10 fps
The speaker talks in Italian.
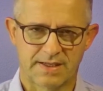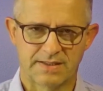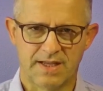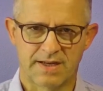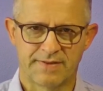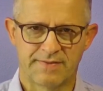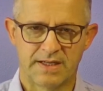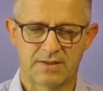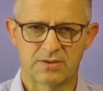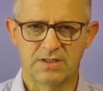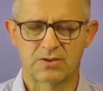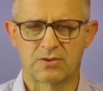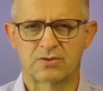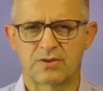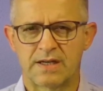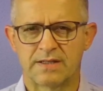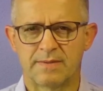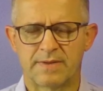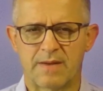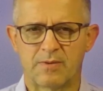Sara aveva detto sì sono sorella di
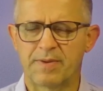Abramo